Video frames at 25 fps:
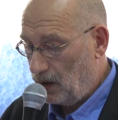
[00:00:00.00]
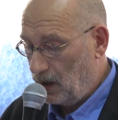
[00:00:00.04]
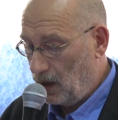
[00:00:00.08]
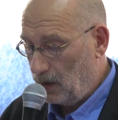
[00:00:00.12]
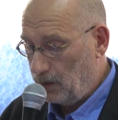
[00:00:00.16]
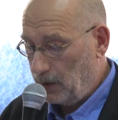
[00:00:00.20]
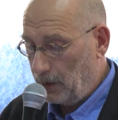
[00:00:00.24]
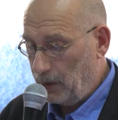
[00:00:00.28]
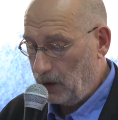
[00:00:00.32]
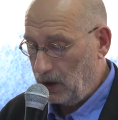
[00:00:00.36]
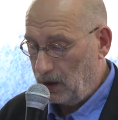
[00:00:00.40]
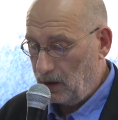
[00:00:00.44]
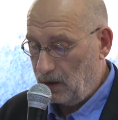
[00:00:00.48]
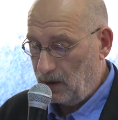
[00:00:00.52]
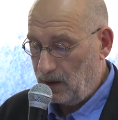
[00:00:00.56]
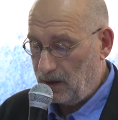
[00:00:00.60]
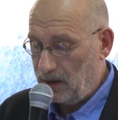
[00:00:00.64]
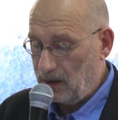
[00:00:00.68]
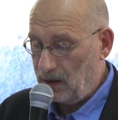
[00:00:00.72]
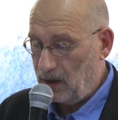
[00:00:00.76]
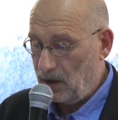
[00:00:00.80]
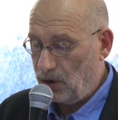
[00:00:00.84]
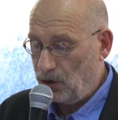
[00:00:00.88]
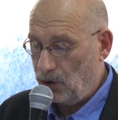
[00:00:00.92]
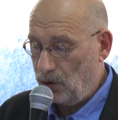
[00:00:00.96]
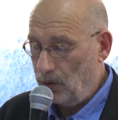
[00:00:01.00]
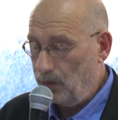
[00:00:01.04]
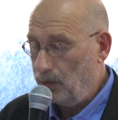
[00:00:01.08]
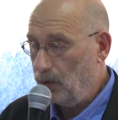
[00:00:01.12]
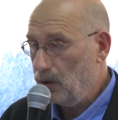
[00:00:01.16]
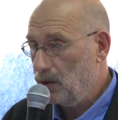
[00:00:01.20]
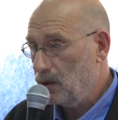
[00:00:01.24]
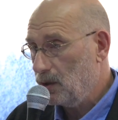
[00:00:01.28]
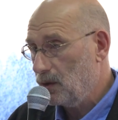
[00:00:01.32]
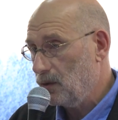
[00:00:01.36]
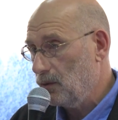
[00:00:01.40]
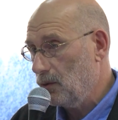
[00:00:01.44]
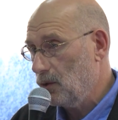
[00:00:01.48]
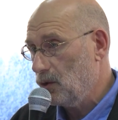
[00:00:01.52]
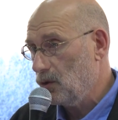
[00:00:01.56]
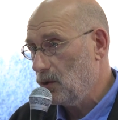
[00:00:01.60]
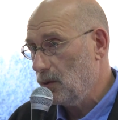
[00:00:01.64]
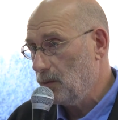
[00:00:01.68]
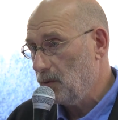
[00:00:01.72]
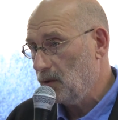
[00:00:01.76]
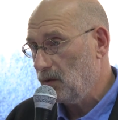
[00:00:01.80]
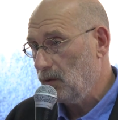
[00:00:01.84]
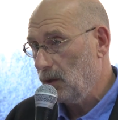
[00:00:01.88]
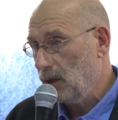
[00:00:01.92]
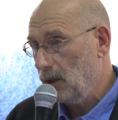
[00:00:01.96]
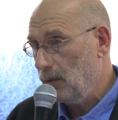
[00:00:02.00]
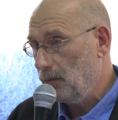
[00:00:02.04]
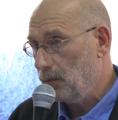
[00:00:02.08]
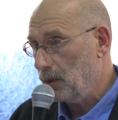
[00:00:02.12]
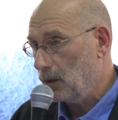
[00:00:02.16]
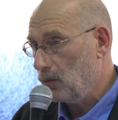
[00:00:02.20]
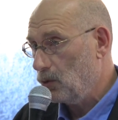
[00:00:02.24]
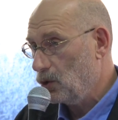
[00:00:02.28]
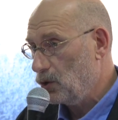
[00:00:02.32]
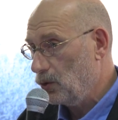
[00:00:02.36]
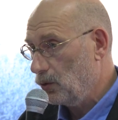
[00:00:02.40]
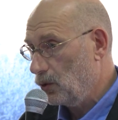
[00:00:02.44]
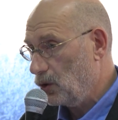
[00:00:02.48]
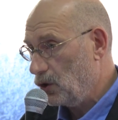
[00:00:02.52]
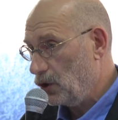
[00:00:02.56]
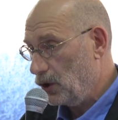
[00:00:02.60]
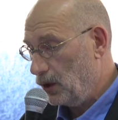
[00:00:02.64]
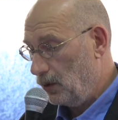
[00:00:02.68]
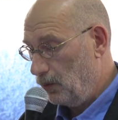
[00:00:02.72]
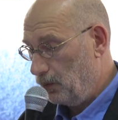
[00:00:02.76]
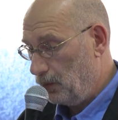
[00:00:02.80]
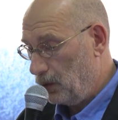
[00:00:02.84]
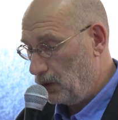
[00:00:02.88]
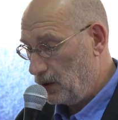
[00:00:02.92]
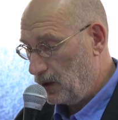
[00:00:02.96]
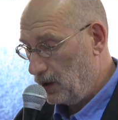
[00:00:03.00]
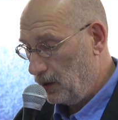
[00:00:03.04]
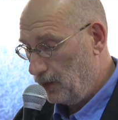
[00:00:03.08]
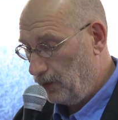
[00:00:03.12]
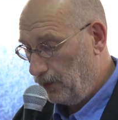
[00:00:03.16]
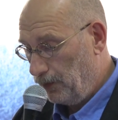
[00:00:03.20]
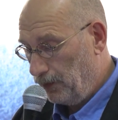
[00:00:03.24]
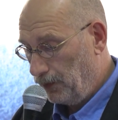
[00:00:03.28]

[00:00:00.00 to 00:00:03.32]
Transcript: а попыталась нащупать свой собственный промежуточный путь.